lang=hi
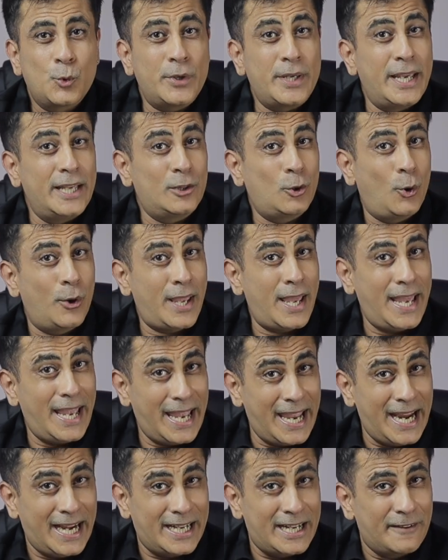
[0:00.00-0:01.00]
तो ये तो हो गया
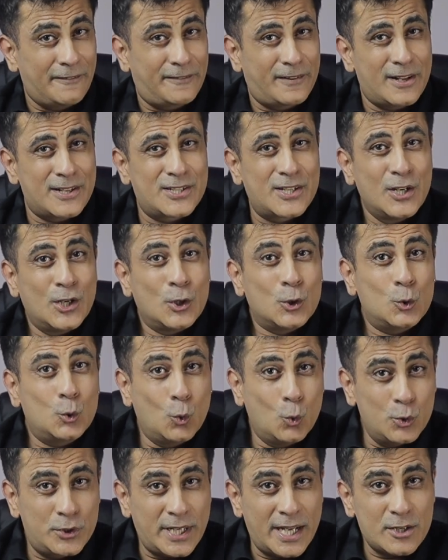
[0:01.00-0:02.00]
एक डिफरेंस
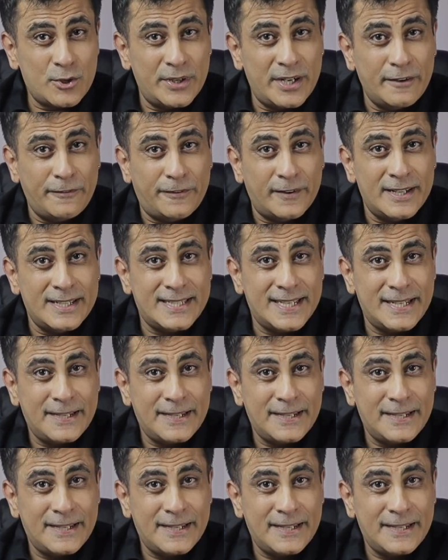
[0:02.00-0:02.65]
दूसरा जो डिफरेंस